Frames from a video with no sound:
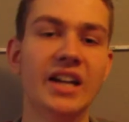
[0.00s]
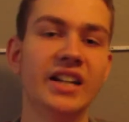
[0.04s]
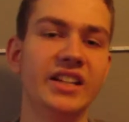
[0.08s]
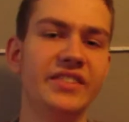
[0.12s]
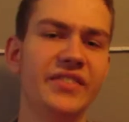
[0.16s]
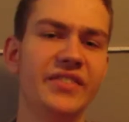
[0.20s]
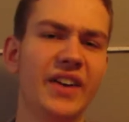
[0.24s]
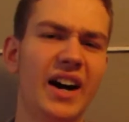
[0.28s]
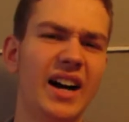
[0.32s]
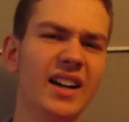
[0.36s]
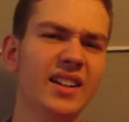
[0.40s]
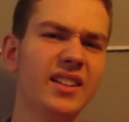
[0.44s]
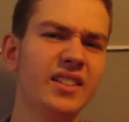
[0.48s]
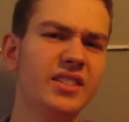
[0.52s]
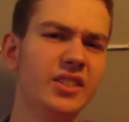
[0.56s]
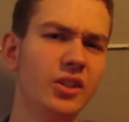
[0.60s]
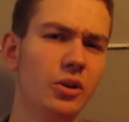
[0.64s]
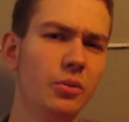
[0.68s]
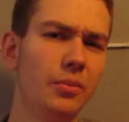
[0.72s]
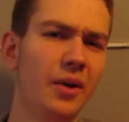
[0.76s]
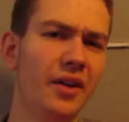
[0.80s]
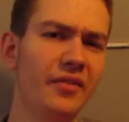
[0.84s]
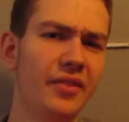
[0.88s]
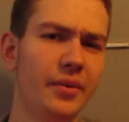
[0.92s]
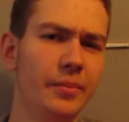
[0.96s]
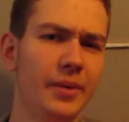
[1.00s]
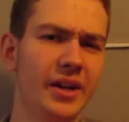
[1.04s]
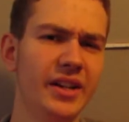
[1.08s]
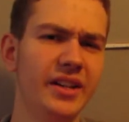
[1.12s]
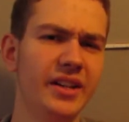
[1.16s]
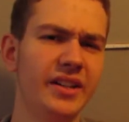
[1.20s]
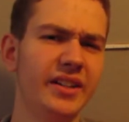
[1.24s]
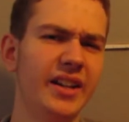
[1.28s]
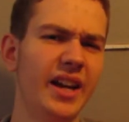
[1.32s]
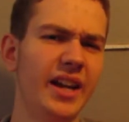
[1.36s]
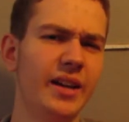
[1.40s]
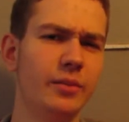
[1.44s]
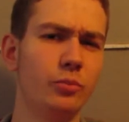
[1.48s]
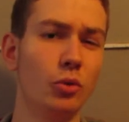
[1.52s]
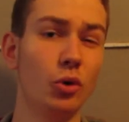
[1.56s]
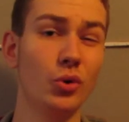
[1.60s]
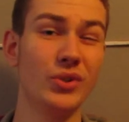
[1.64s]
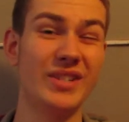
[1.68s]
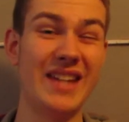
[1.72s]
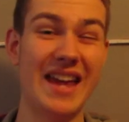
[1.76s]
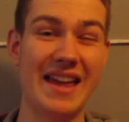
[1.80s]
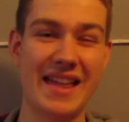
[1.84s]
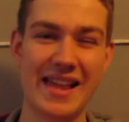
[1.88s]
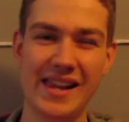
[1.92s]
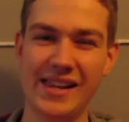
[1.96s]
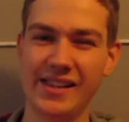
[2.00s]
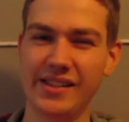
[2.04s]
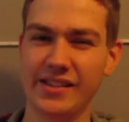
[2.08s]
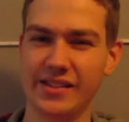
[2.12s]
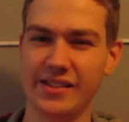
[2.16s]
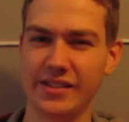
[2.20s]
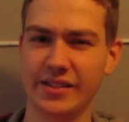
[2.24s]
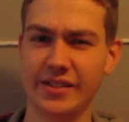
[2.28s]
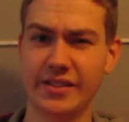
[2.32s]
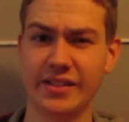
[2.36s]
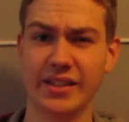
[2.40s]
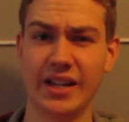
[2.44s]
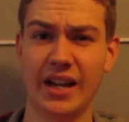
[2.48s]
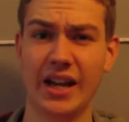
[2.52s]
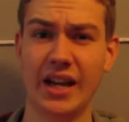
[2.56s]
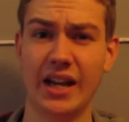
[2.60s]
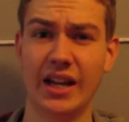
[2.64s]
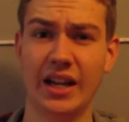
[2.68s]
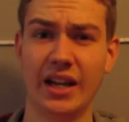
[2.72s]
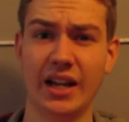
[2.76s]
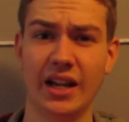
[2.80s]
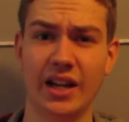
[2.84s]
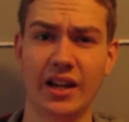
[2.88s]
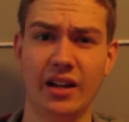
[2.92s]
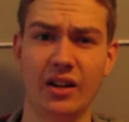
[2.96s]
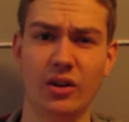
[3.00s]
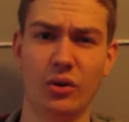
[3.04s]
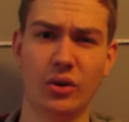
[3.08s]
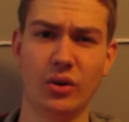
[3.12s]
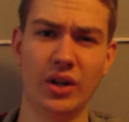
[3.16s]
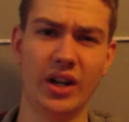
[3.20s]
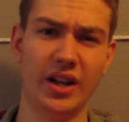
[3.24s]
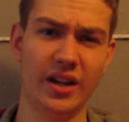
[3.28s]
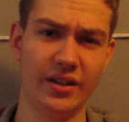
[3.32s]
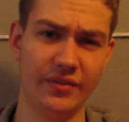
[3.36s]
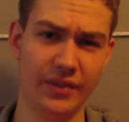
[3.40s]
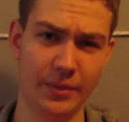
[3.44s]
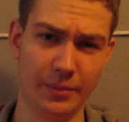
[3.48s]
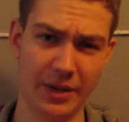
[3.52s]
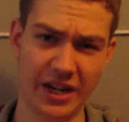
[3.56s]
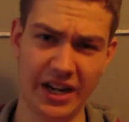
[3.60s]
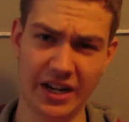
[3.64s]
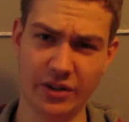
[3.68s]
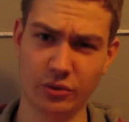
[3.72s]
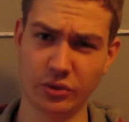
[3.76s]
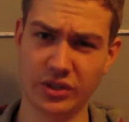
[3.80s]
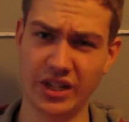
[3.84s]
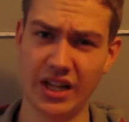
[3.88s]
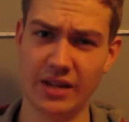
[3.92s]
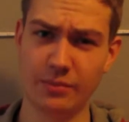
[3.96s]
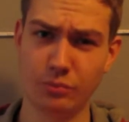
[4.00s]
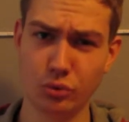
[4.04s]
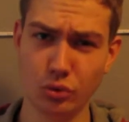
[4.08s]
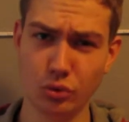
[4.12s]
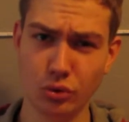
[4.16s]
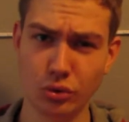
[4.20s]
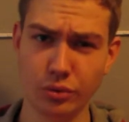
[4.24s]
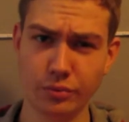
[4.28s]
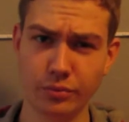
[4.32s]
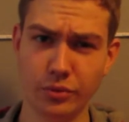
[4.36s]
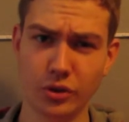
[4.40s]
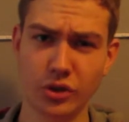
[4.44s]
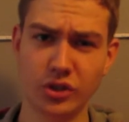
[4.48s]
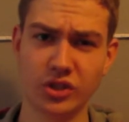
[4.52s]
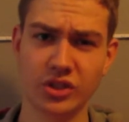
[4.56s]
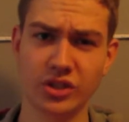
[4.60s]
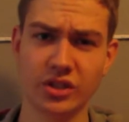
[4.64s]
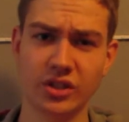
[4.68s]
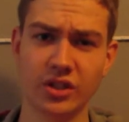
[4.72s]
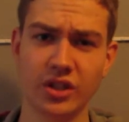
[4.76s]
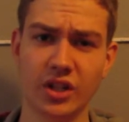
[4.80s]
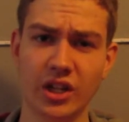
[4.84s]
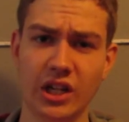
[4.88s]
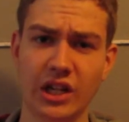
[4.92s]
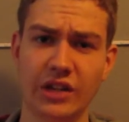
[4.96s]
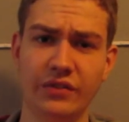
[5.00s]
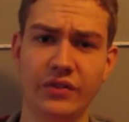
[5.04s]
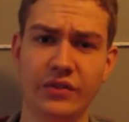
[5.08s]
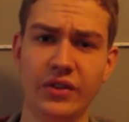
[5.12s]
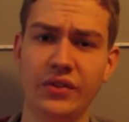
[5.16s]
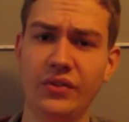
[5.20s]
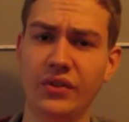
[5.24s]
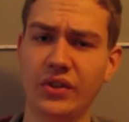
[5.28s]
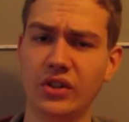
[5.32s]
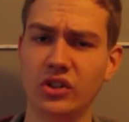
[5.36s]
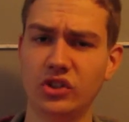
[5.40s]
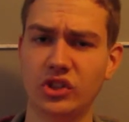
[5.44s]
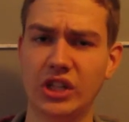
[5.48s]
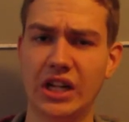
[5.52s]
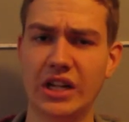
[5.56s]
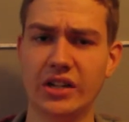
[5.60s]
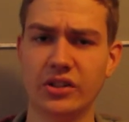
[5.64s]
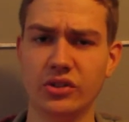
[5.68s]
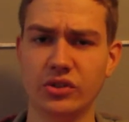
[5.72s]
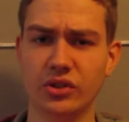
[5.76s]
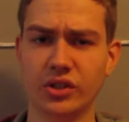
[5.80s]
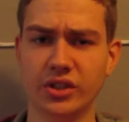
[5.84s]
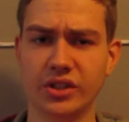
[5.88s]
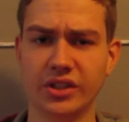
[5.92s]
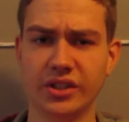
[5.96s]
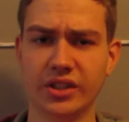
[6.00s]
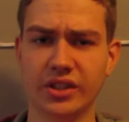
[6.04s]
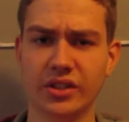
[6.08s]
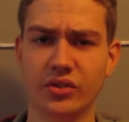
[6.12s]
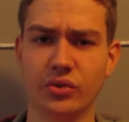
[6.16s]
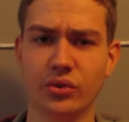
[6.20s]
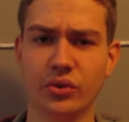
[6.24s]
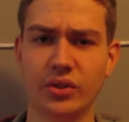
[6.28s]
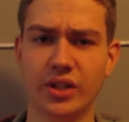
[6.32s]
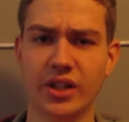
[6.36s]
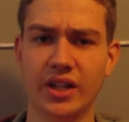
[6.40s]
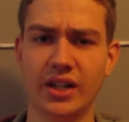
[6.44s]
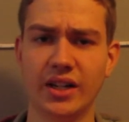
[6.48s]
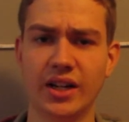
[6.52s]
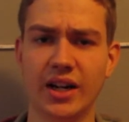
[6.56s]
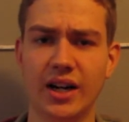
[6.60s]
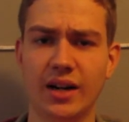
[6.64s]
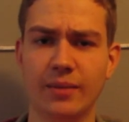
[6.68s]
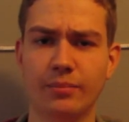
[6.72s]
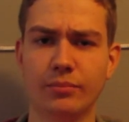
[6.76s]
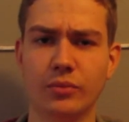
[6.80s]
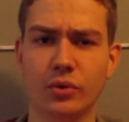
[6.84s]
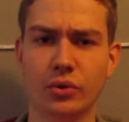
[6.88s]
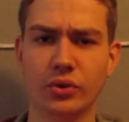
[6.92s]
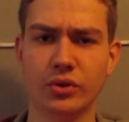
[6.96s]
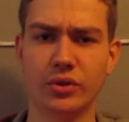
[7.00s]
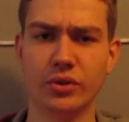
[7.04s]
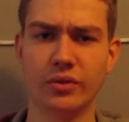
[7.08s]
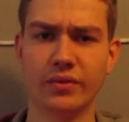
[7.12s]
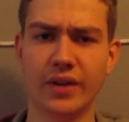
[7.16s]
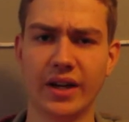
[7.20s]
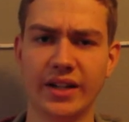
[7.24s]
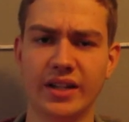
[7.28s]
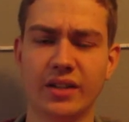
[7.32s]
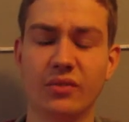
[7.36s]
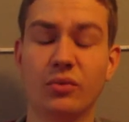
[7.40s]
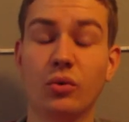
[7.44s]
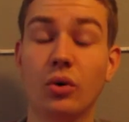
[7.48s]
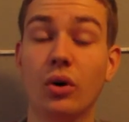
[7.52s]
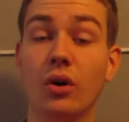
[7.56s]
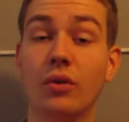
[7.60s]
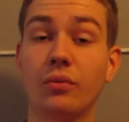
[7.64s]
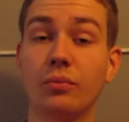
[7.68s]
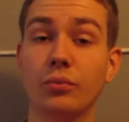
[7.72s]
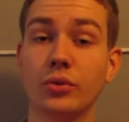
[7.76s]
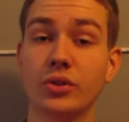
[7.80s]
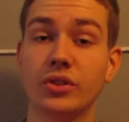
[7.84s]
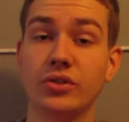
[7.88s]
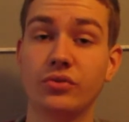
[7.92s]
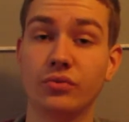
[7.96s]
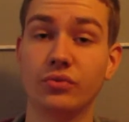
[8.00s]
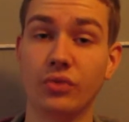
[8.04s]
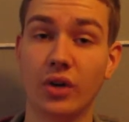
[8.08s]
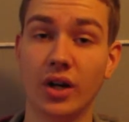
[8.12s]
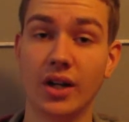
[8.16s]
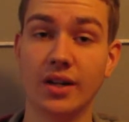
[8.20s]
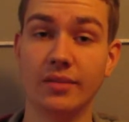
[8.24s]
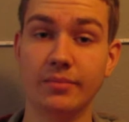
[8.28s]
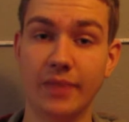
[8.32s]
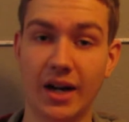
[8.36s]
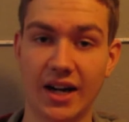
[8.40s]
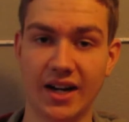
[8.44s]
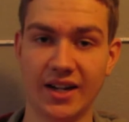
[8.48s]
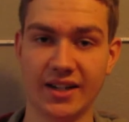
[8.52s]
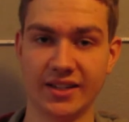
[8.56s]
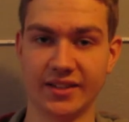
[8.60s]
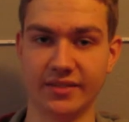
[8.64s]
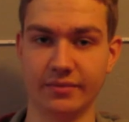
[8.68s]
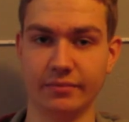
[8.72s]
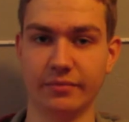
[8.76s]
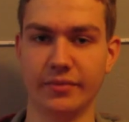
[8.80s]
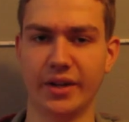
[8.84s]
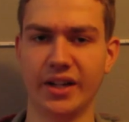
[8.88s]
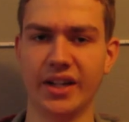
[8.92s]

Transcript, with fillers: Die Frage ist ja immer, wenn man in einem Hotel ist, oder wenn man ein Hotel buchen möchte, wie viele Sterne sollte das Hotel haben und so weiter, worauf muss ich vor allem achten.